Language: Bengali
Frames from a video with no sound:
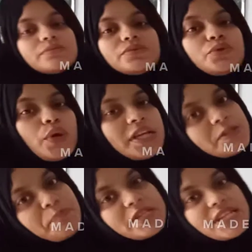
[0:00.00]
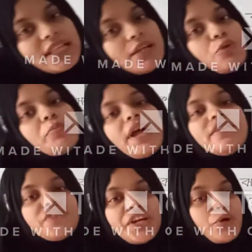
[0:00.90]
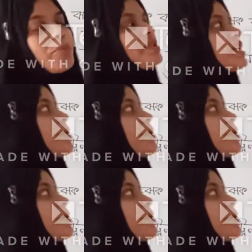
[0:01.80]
চল্লিশ পৃষ্ঠাতেই তোমরা ট্রেন কবিতাটা